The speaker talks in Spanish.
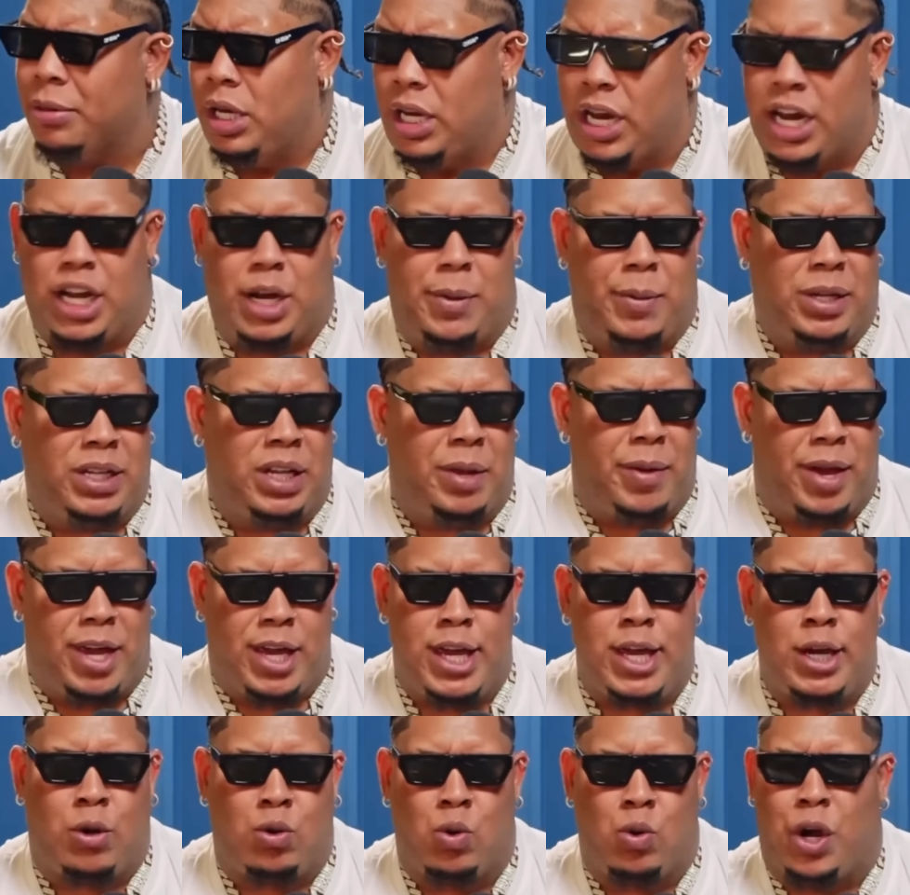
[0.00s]
Y a nivel de
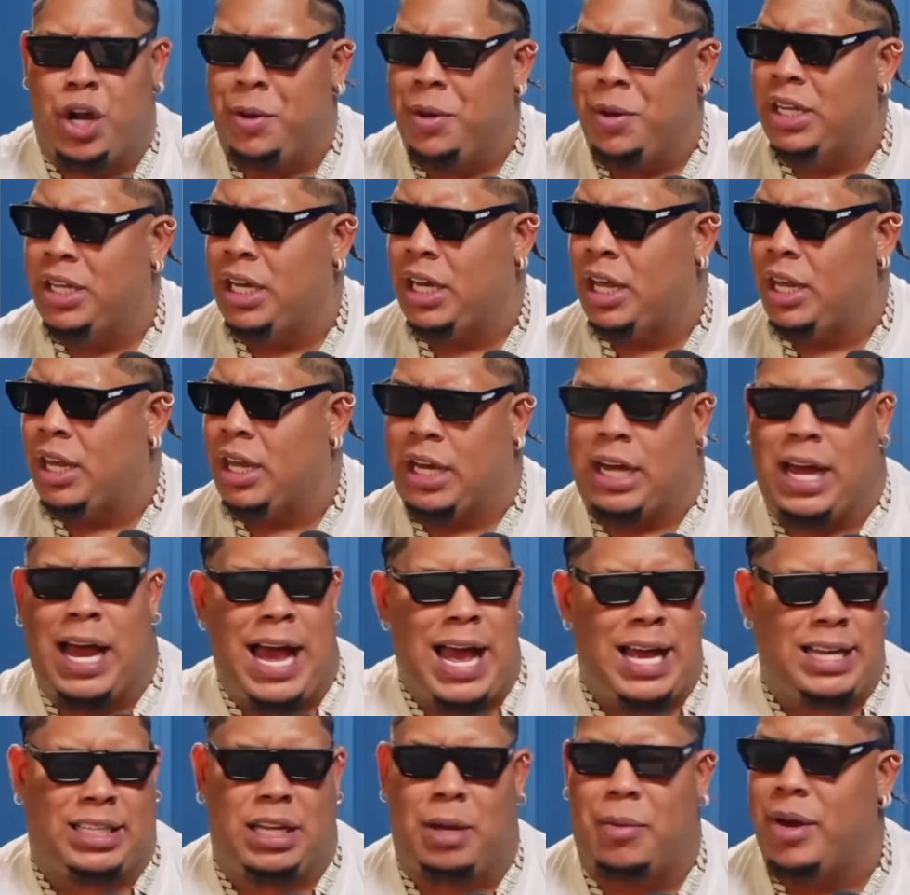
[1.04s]
vehículo, a nivel de que de
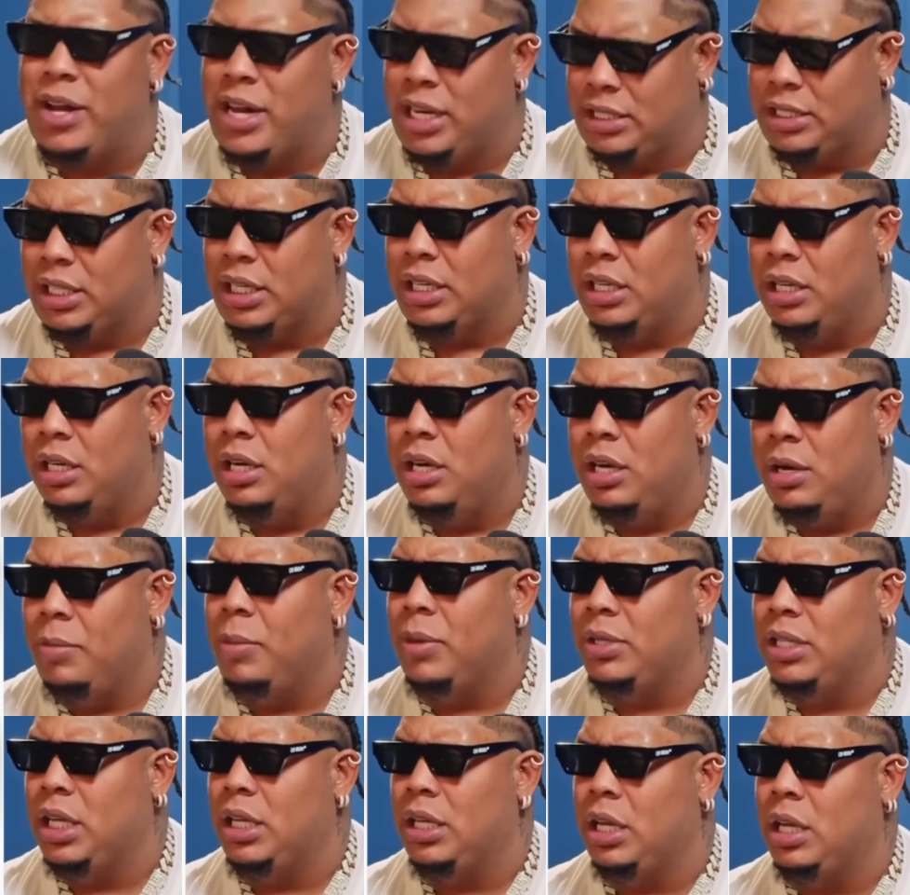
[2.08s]
casa, vaina así. ¿Me
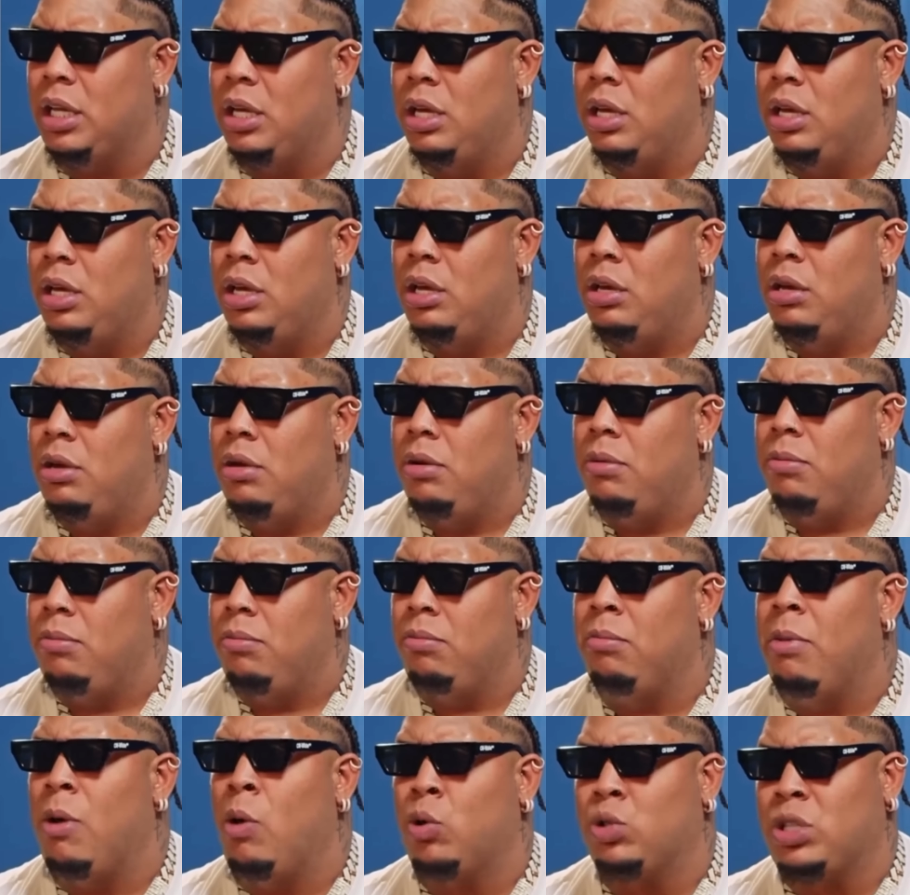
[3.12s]
entiendes? Sí, sí.
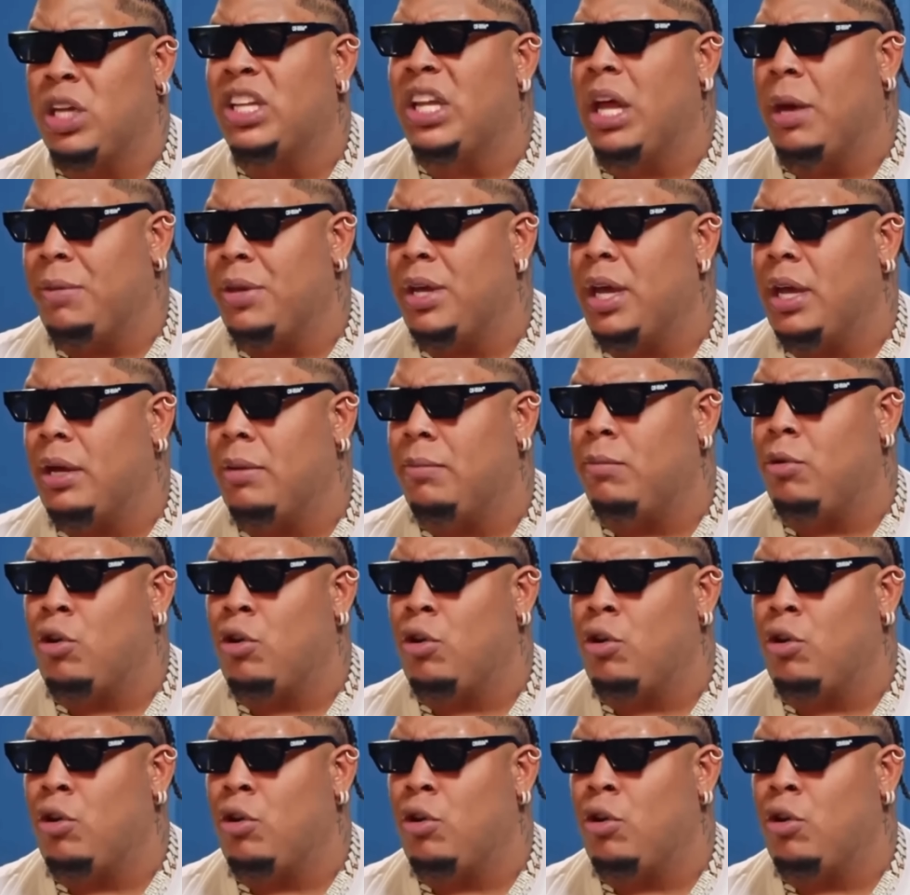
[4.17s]
Me gusta andar bien.